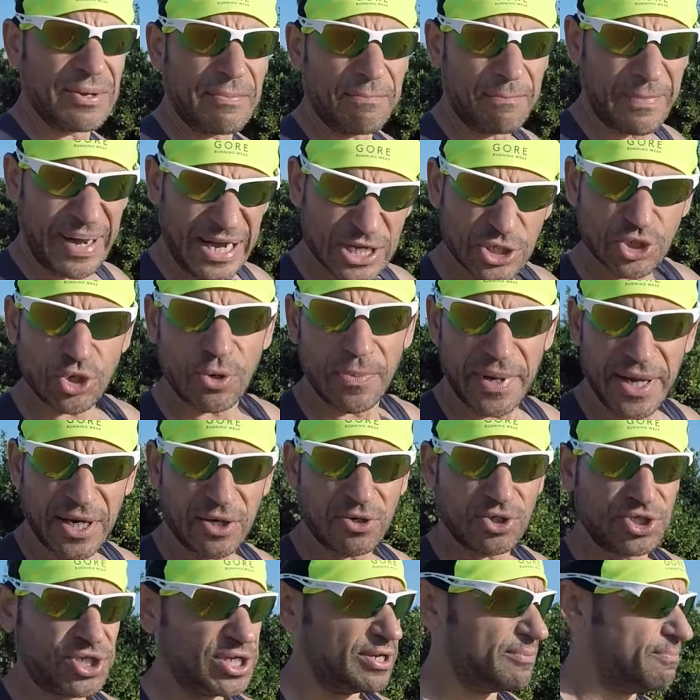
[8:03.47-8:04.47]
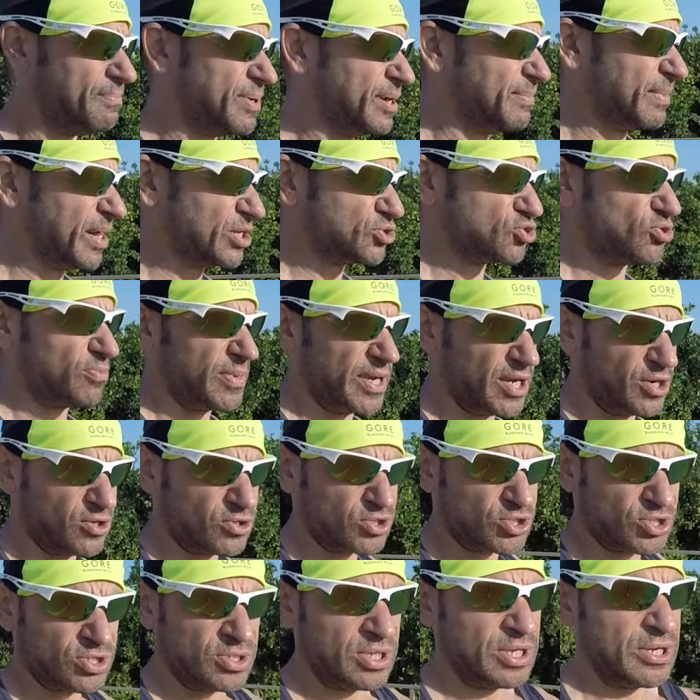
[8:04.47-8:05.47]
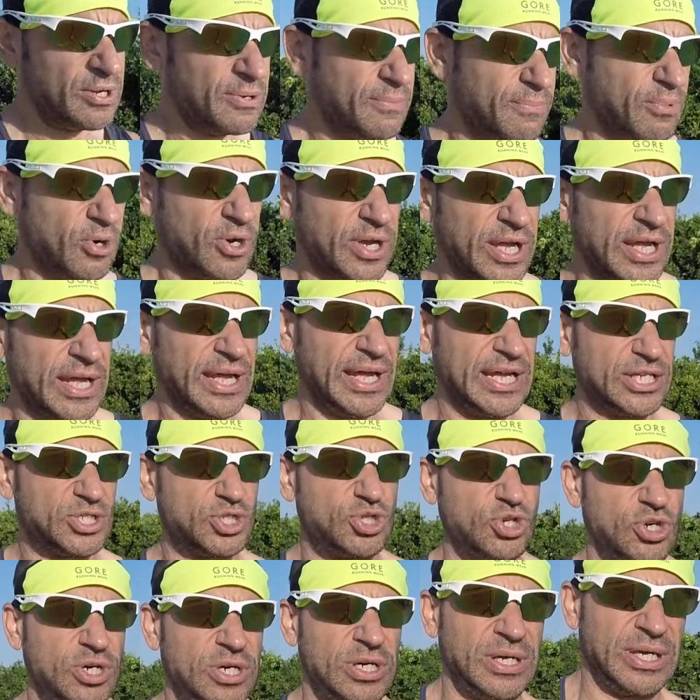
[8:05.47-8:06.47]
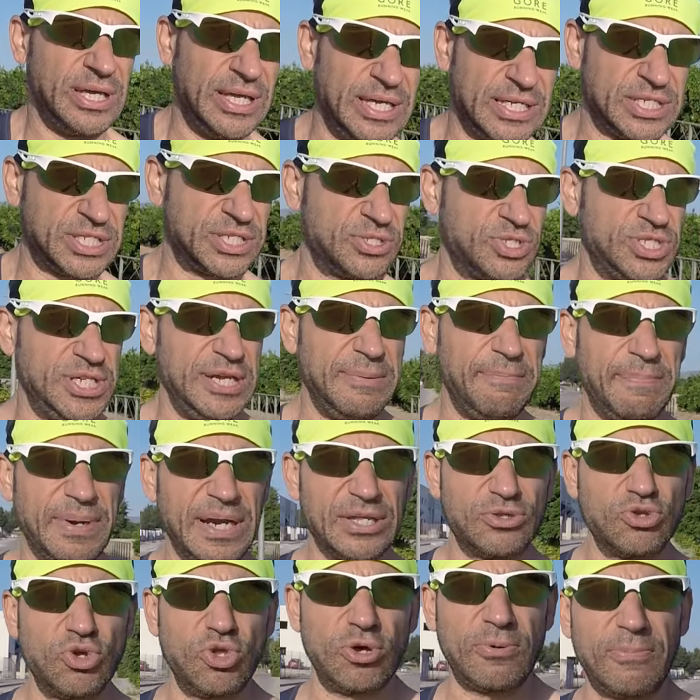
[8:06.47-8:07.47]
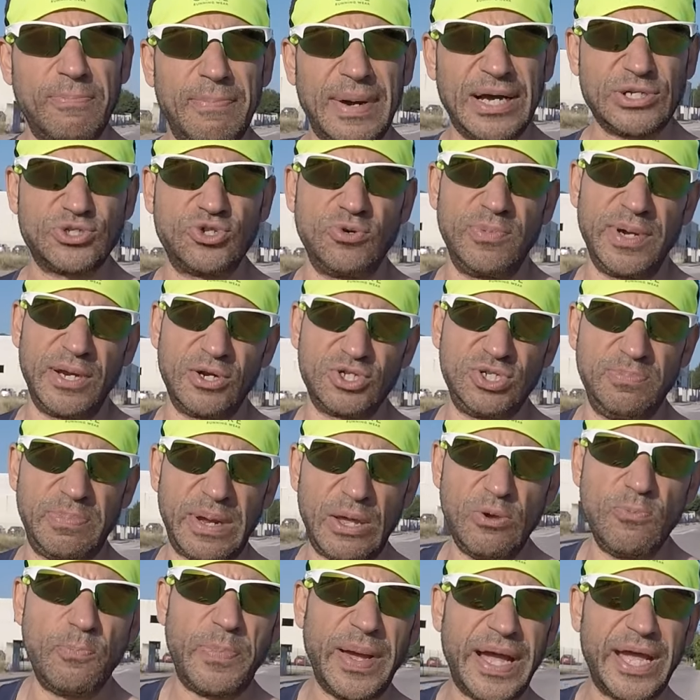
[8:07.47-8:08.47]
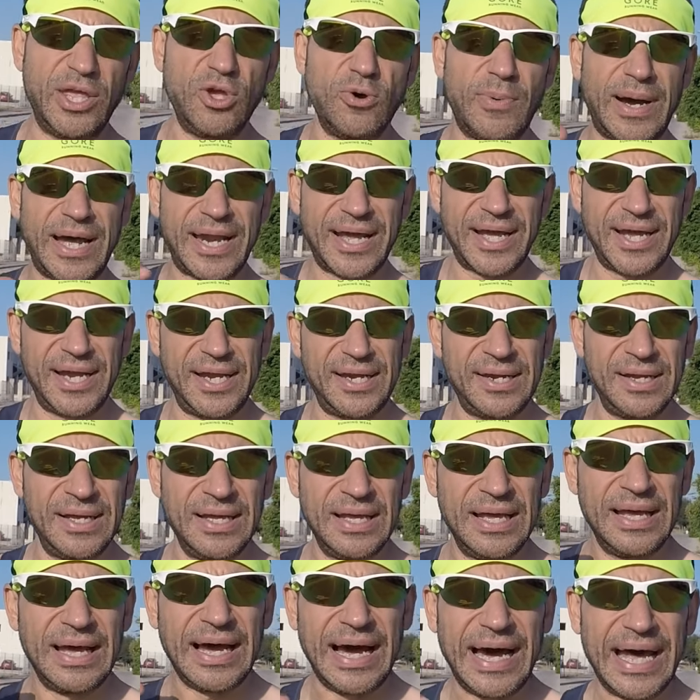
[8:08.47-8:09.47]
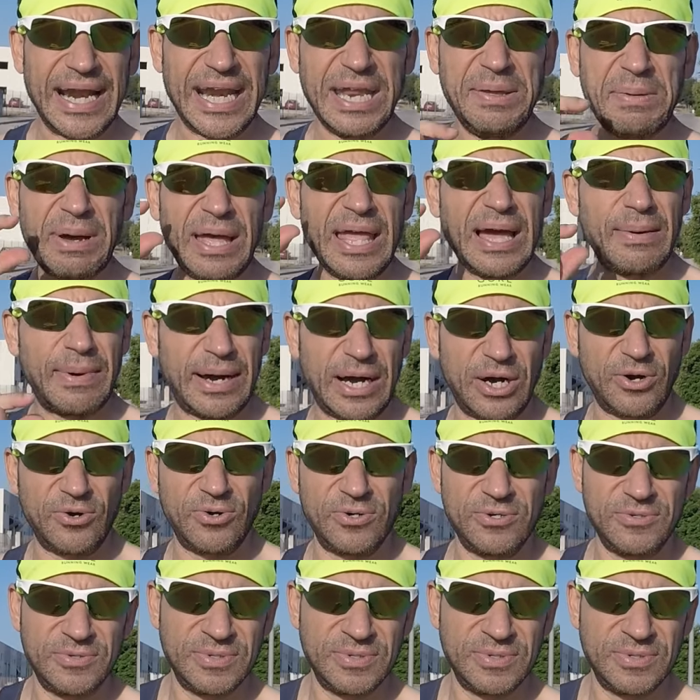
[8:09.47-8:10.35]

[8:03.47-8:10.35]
Más o menos siempre, más o menos porque esto es siempre todo más o menos, siempre hay un pequeño margen arriba y abajo.